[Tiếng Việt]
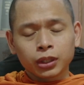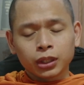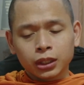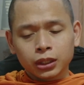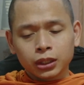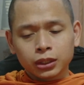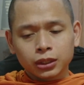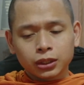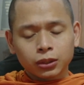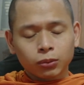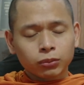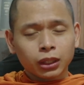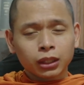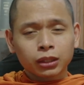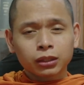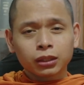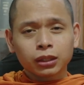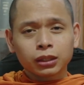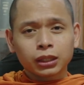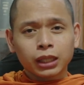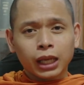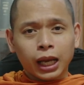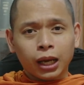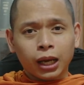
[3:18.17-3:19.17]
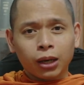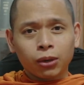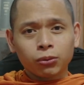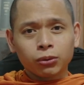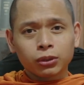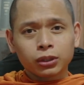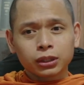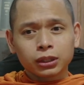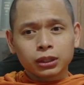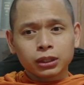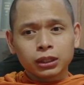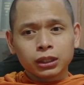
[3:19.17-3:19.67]
trong thanh tịnh đạo
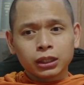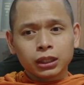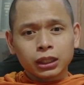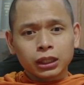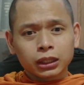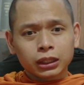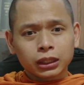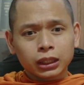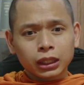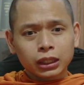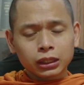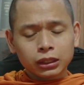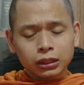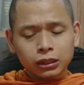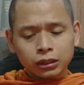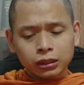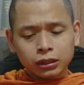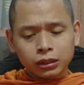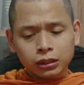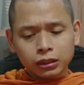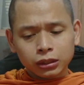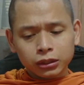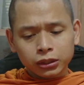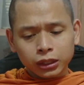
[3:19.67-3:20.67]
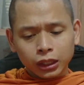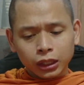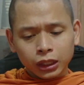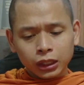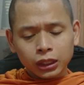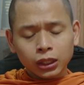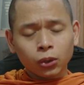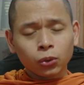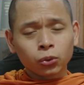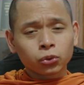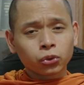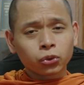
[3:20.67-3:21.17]
cái người cư sĩ
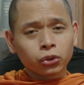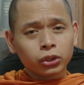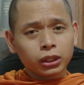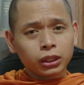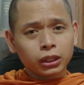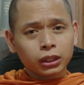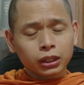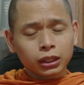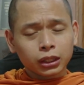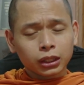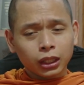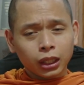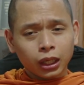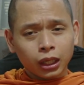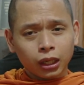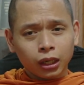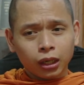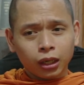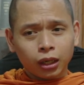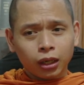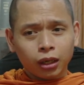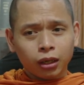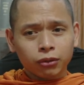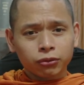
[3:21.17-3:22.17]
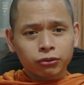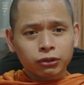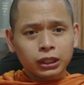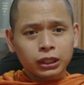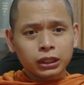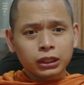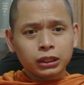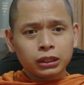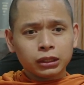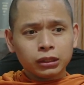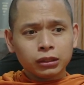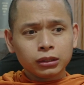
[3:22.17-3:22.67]
đầu tiên là họ phải
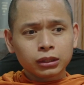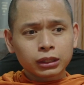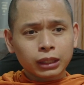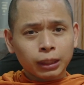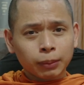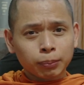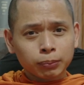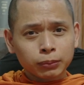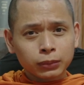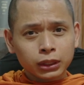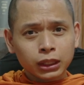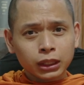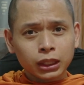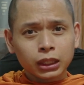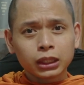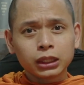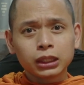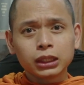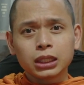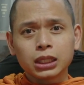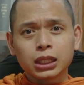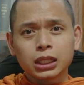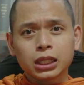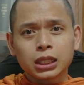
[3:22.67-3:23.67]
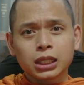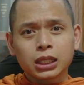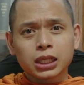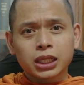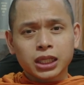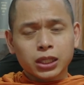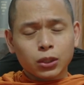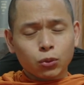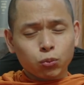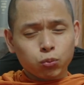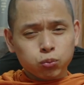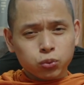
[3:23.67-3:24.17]
giữ năm giới
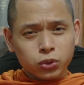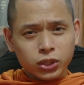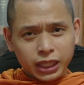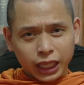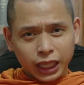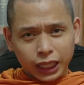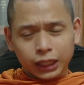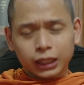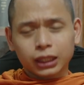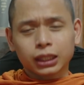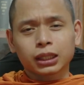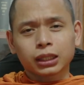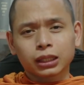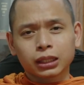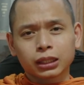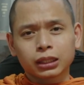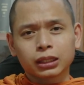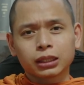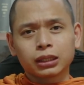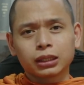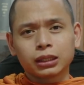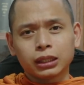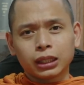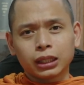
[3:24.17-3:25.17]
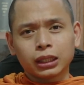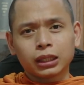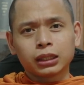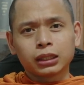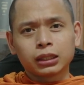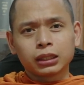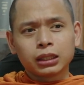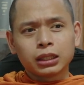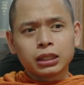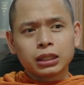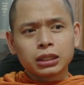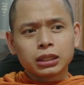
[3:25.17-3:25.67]
trong sạch nha
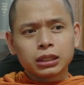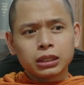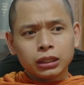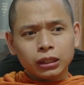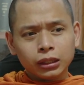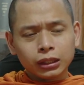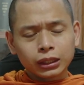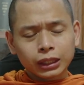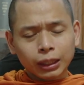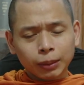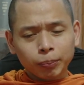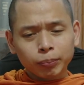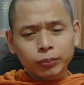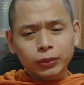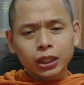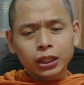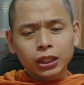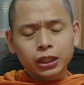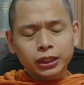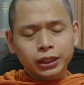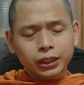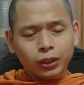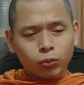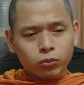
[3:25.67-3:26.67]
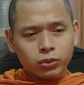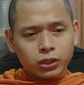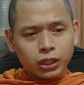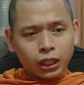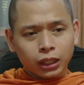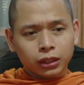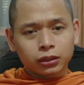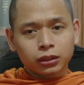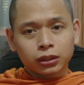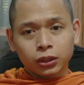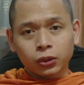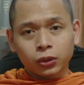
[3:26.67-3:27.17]
giữ năm giới trong
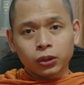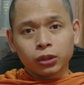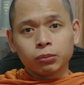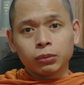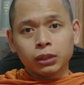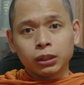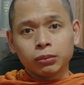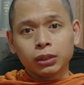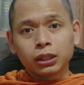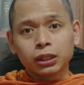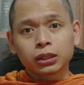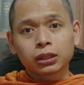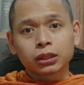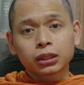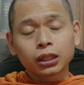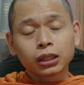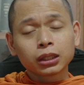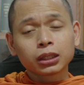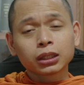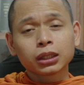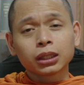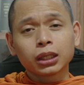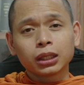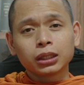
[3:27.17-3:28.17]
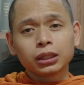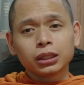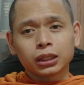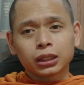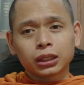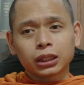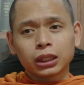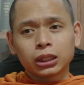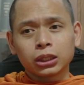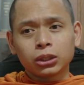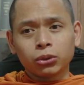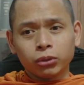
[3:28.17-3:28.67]
sạch rồi mình mới tính đến những
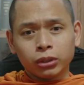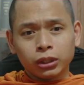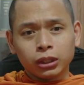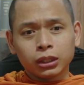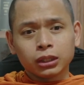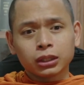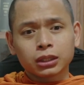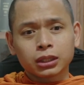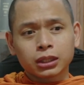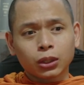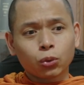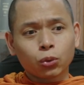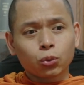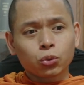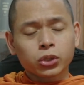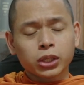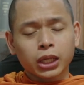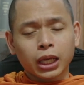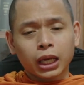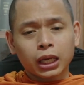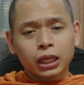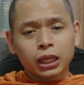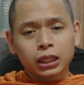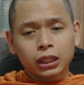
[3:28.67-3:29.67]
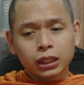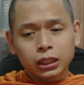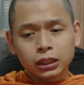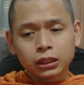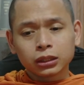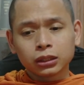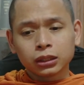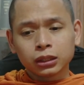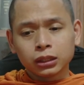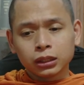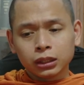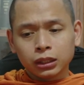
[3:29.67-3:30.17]
cái chuyện sâu xa hơn
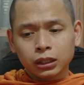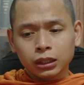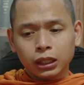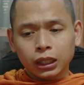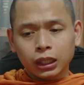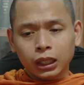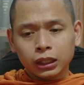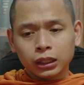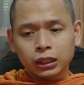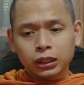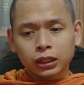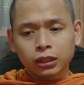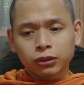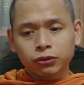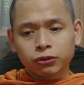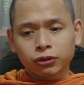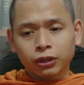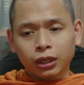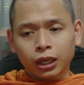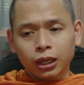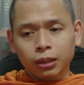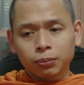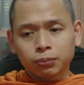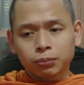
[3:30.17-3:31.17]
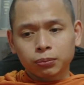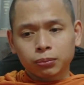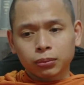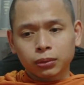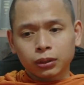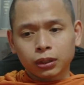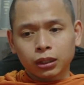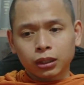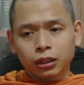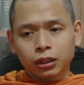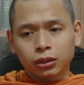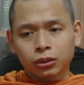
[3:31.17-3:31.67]
là những cái pháp
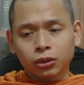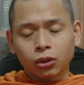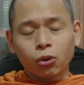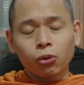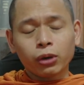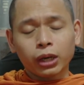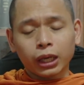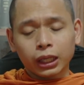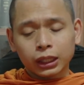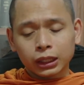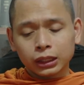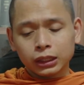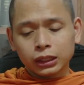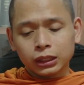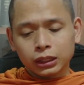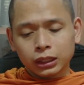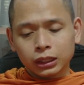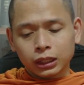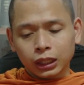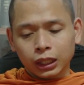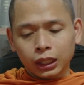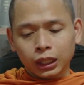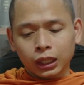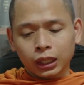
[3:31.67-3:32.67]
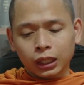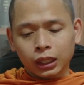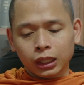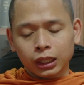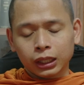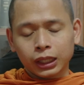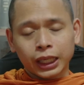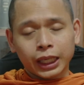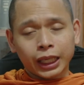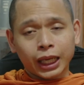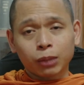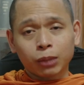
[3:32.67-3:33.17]
ờ, khổ hạnh như là
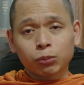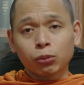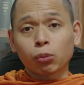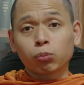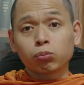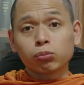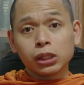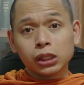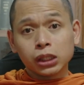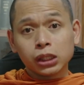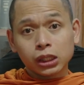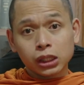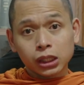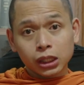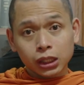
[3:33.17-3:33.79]
ngày ăn một bữa